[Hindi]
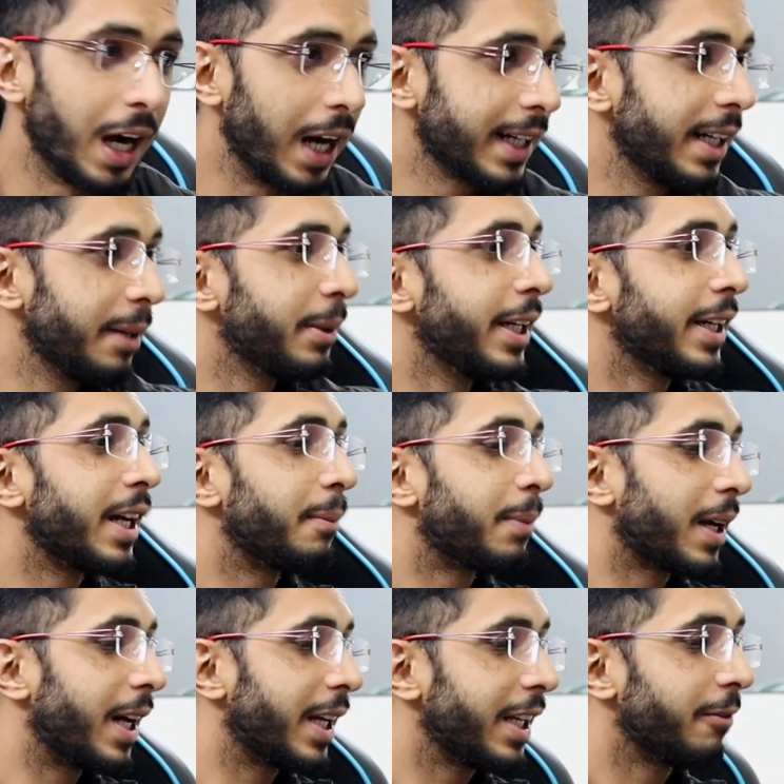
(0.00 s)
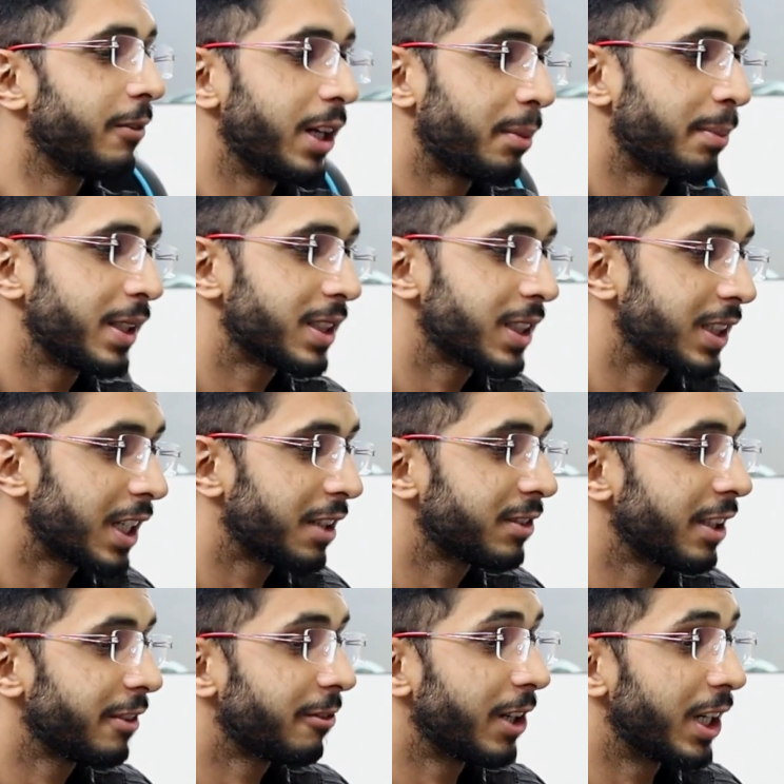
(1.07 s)
अगली अपडेट यहाँ पर आ रही है वर्ड की तरफ
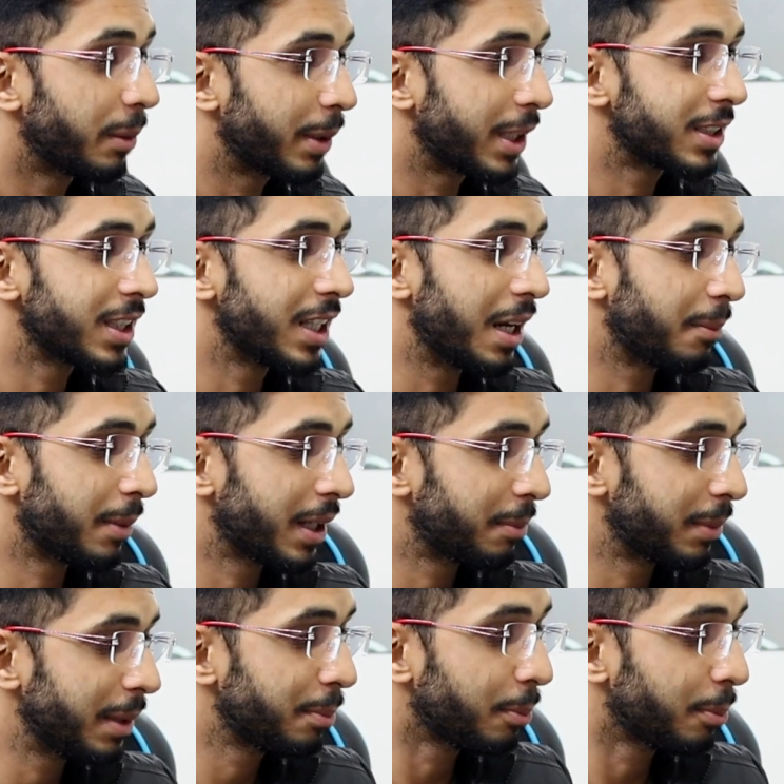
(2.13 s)
से वर्ड ने यहाँ पर अपनी